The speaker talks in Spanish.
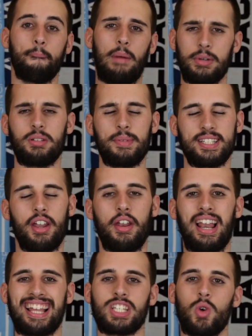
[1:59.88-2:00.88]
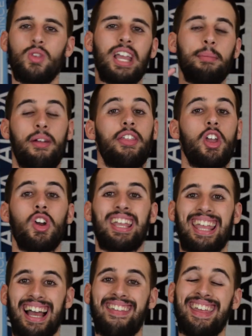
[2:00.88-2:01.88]
Vamos a pasar a la segunda equipación,
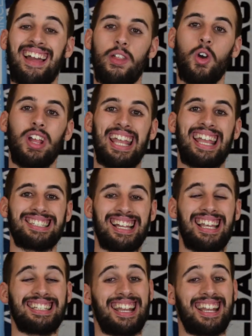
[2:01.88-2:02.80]
que a día de hoy esta y la